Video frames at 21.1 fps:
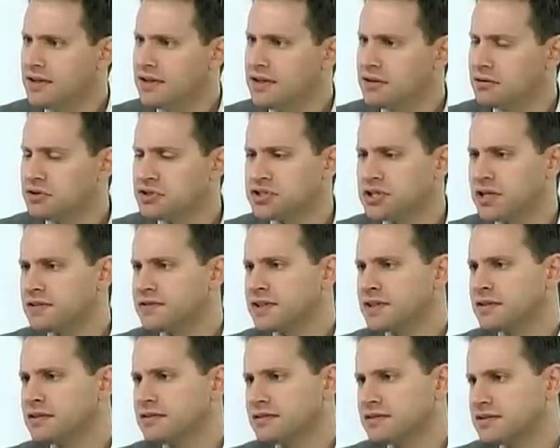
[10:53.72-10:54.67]
eu achava
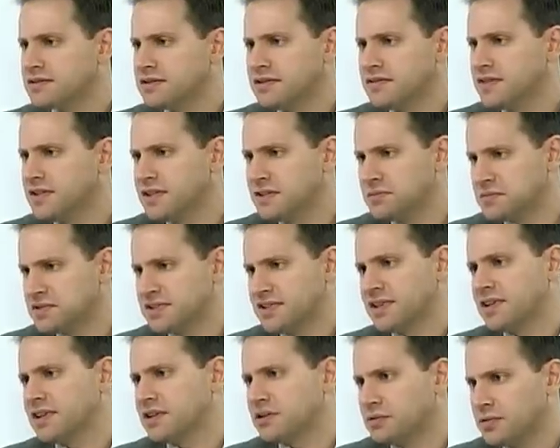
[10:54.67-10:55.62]
que nós deveríamos
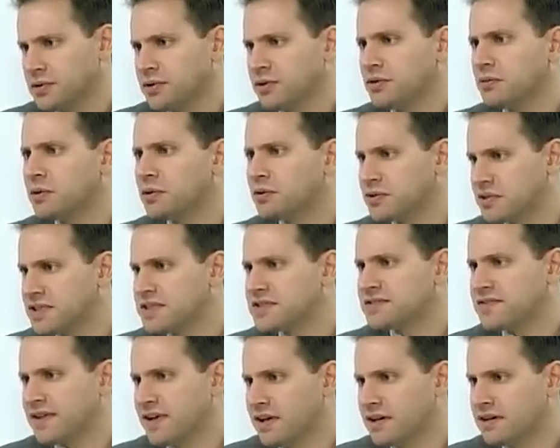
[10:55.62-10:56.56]
estar atuando numa outra
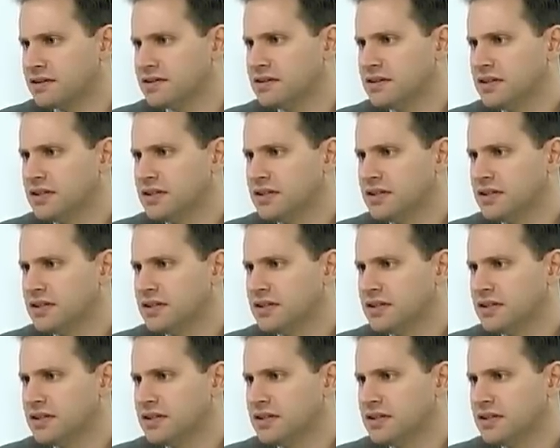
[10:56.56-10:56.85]
esfera.